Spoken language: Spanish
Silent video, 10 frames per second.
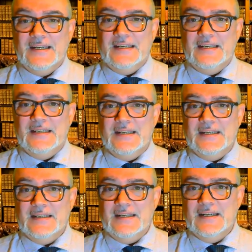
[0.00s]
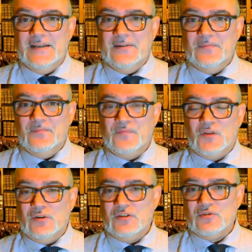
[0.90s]
Y
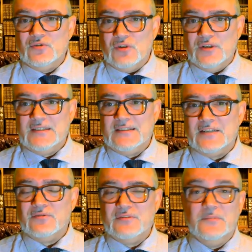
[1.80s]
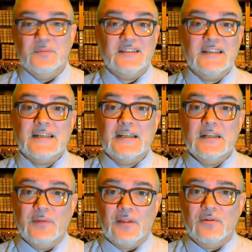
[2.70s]
con esos dones trato de siempre ser
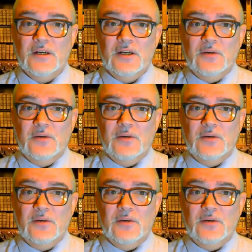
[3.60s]
equilibrado,